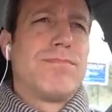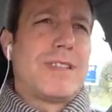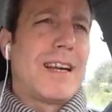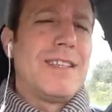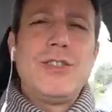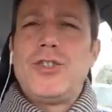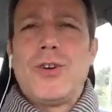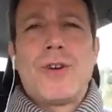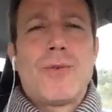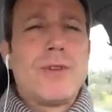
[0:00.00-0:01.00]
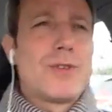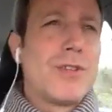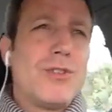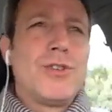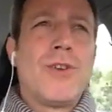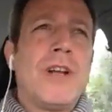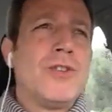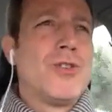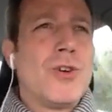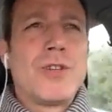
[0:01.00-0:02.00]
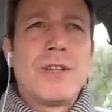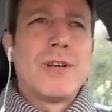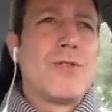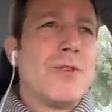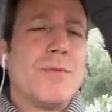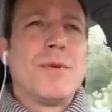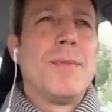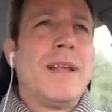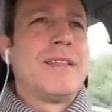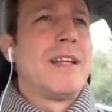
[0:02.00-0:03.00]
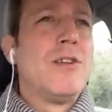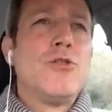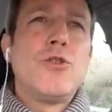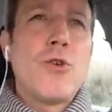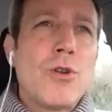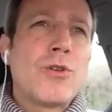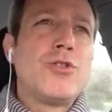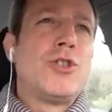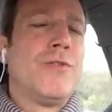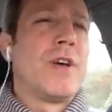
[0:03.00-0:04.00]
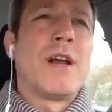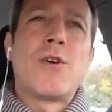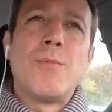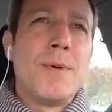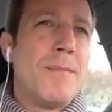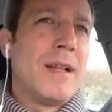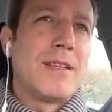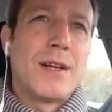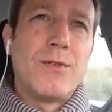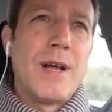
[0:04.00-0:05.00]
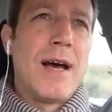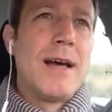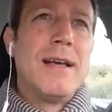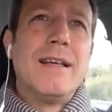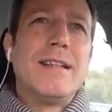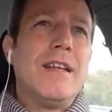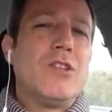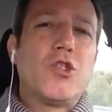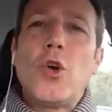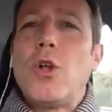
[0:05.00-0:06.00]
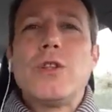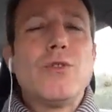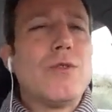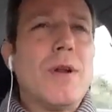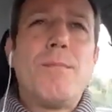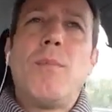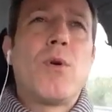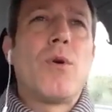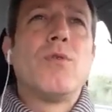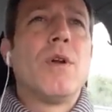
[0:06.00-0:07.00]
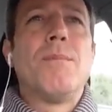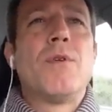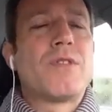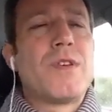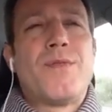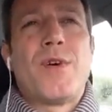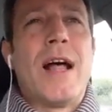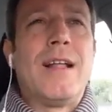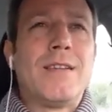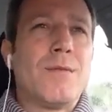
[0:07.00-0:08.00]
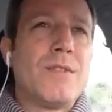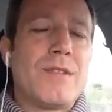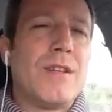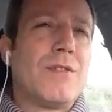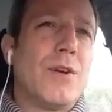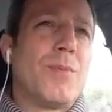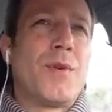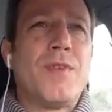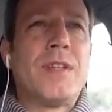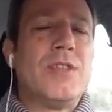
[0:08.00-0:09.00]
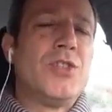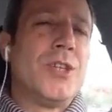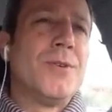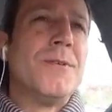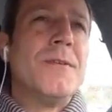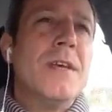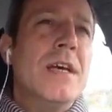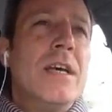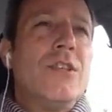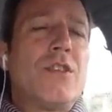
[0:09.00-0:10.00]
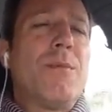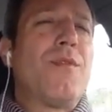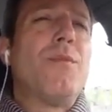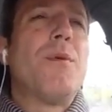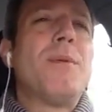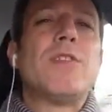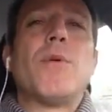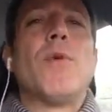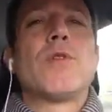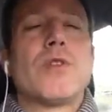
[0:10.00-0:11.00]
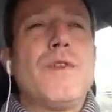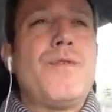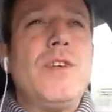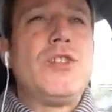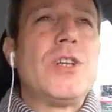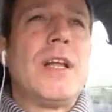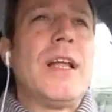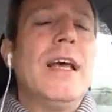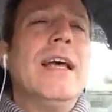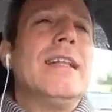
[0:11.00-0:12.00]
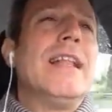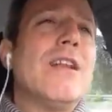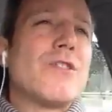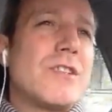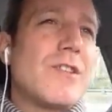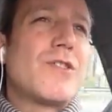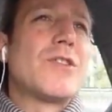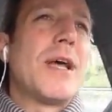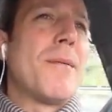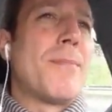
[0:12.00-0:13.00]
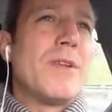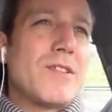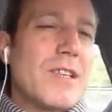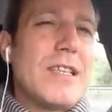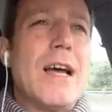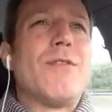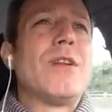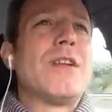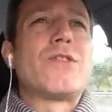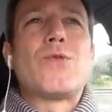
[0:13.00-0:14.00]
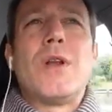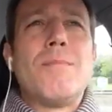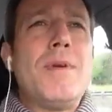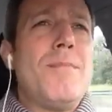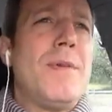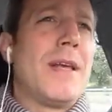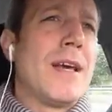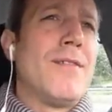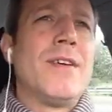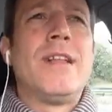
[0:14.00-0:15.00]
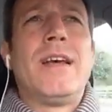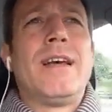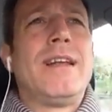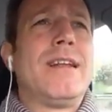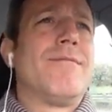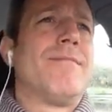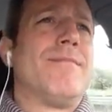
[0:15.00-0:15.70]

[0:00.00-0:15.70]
13 ore, 14 ore al giorno in alcuni momenti e non riusciva, era come mettere una, dei soldi in una, bor- una, borsa forata, come è scritto nel profeta Geo. Insomma fu un momento molto difficile, nello stesso tempo insegnavo nella scuola biblica, vedei